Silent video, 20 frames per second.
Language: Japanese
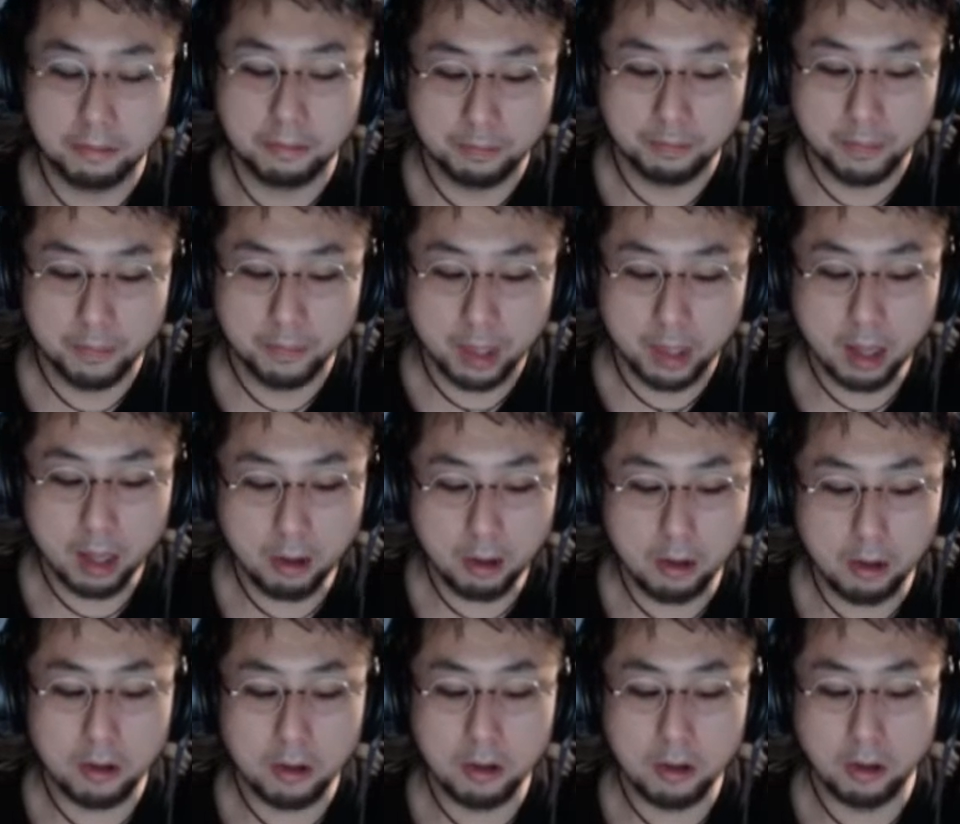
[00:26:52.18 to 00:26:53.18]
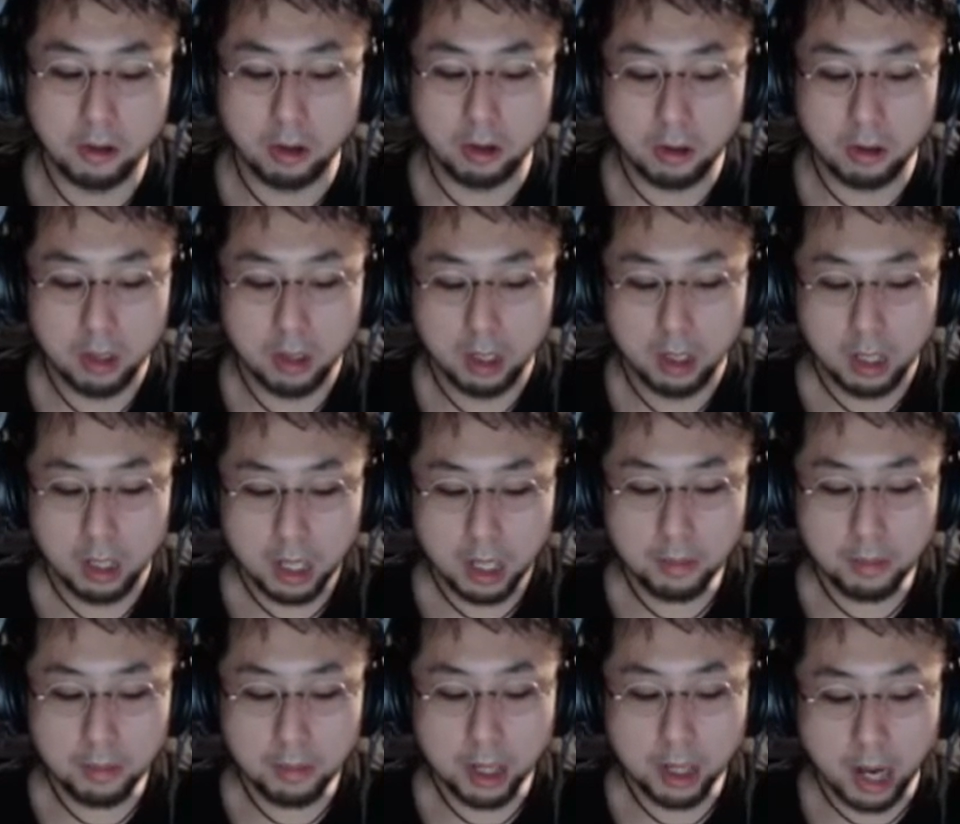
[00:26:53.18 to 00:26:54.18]
だけど、その、今
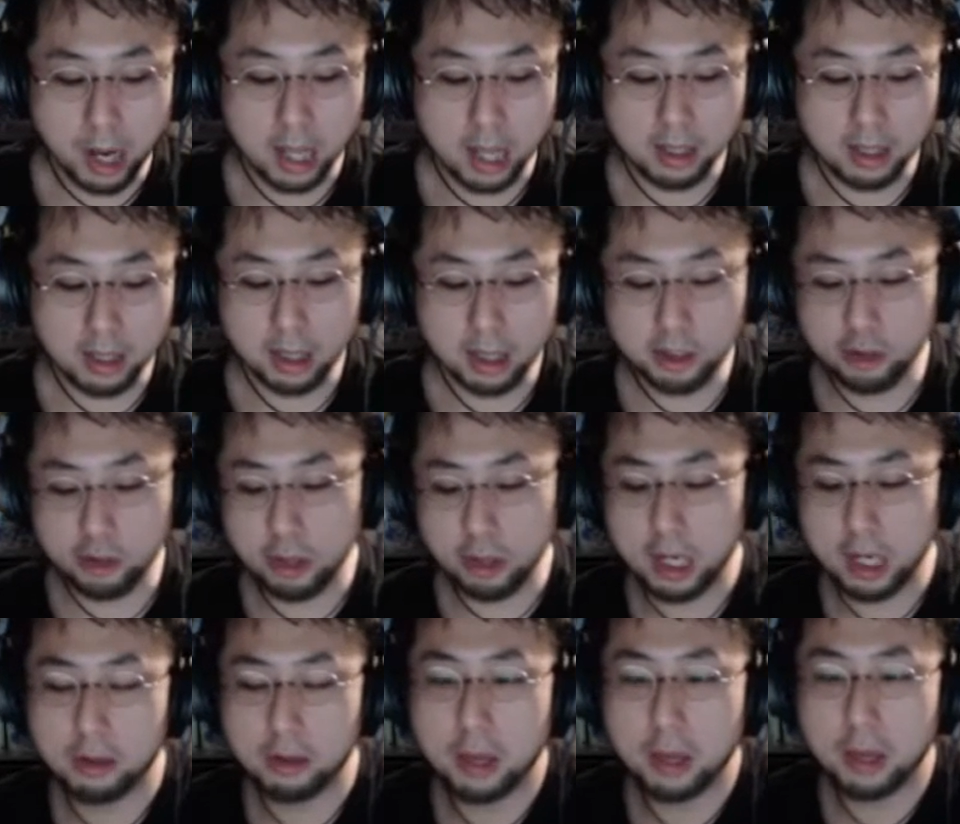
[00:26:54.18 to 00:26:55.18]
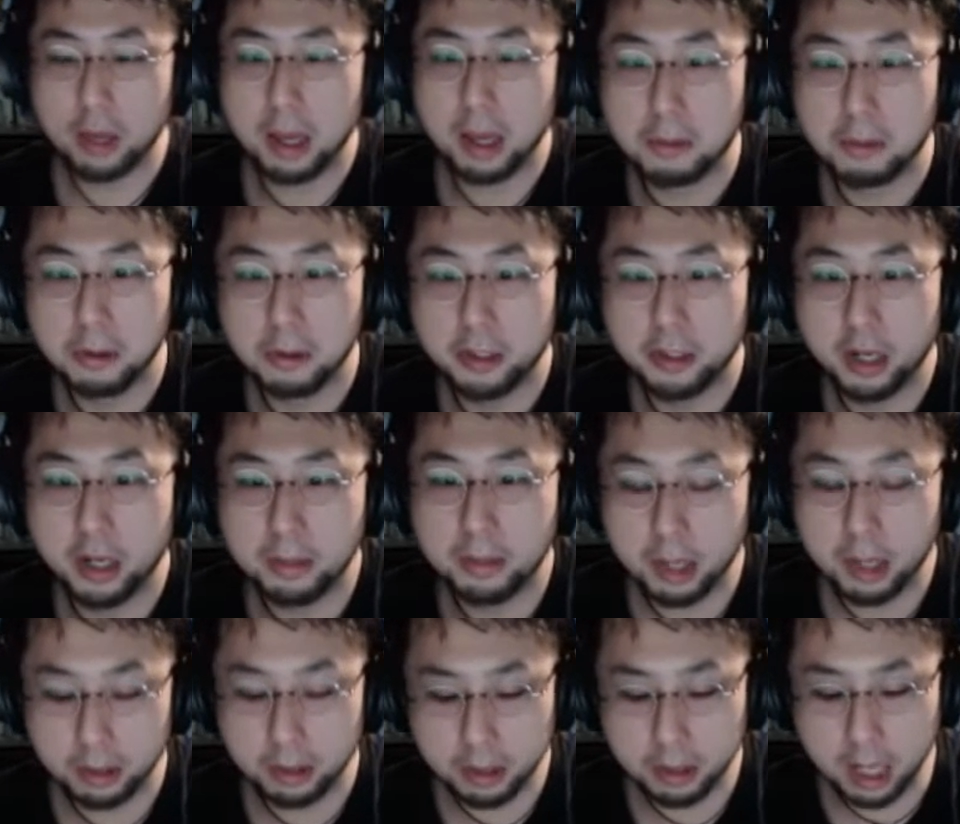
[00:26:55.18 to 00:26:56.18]
のは発達障害の傾向を調べ
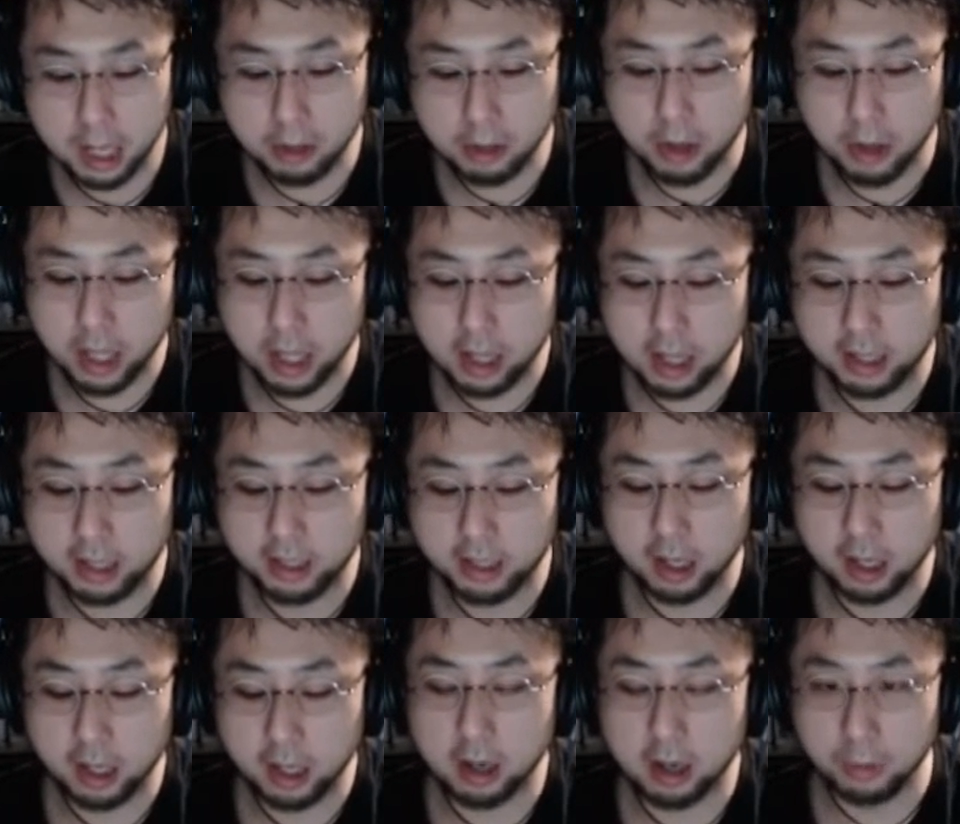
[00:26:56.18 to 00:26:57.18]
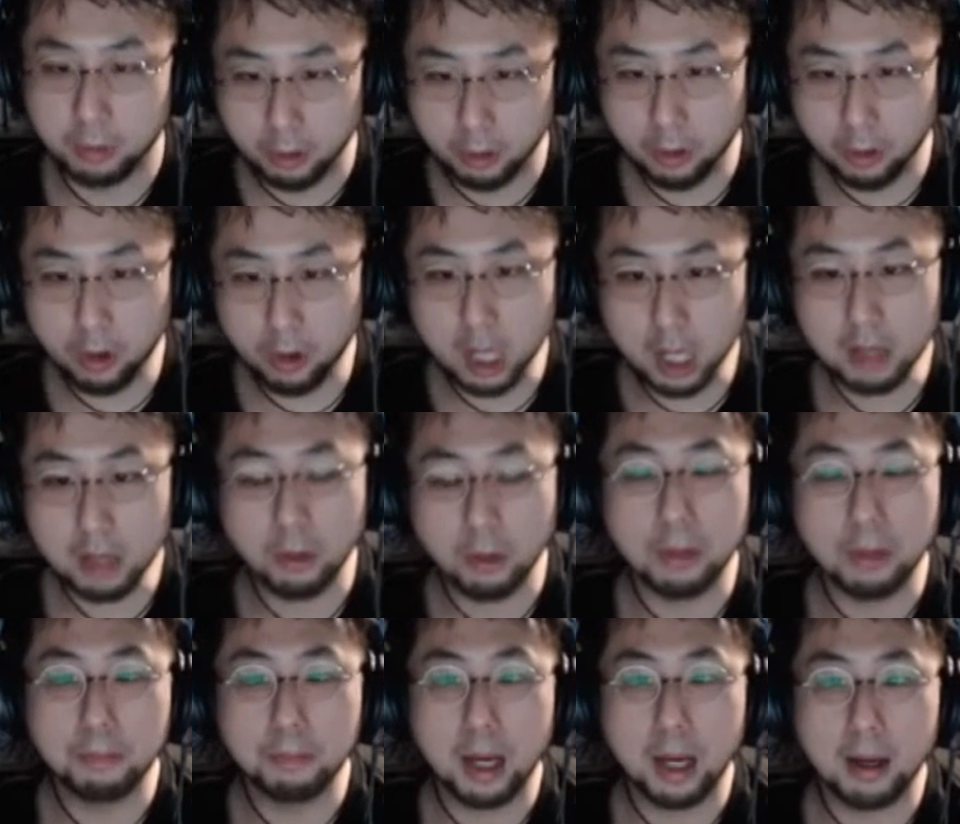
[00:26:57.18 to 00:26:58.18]
る例えで出したけれども、他にもいっ
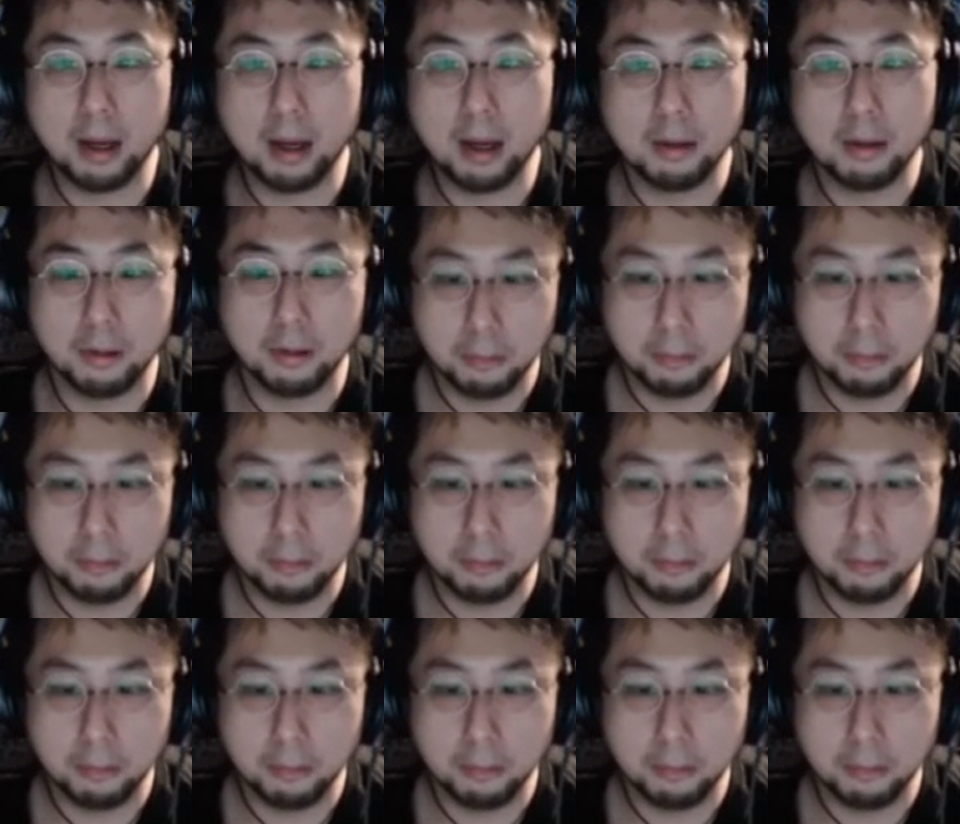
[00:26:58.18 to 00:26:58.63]
ぱいあるのよ。